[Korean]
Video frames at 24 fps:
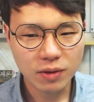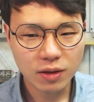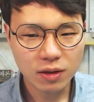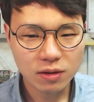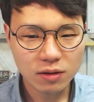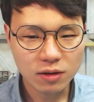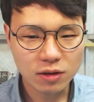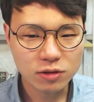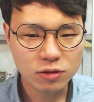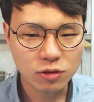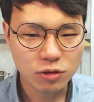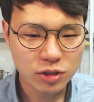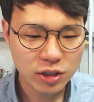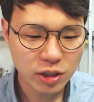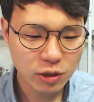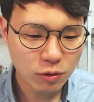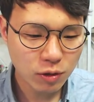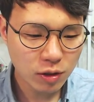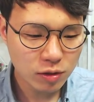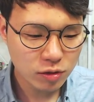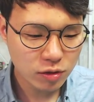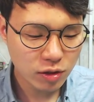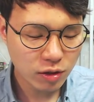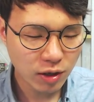그래서
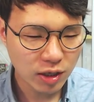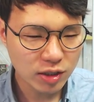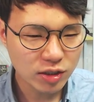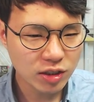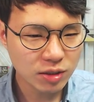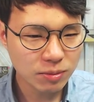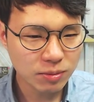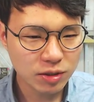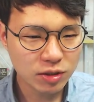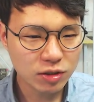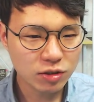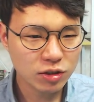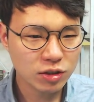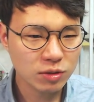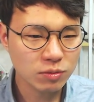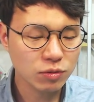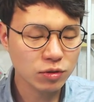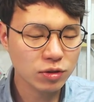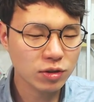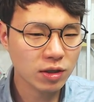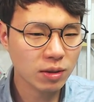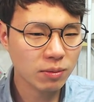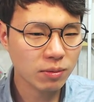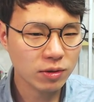쉐어하우스에 관심이 있으신
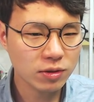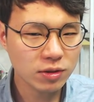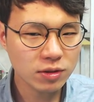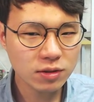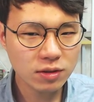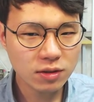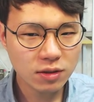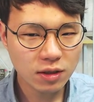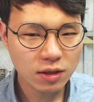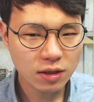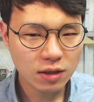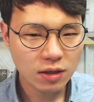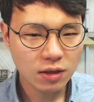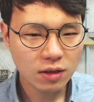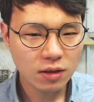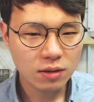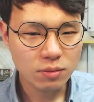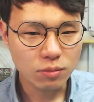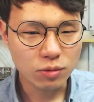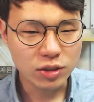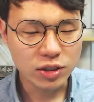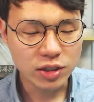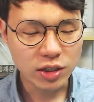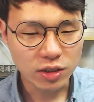
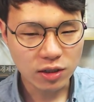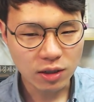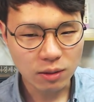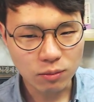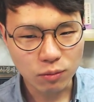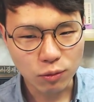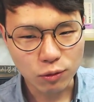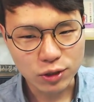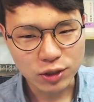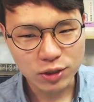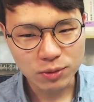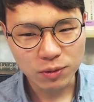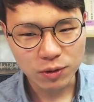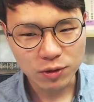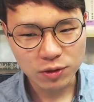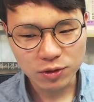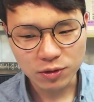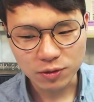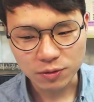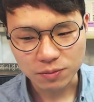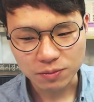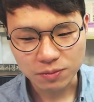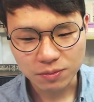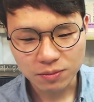분이라면뭐이 책을 한번 보시면은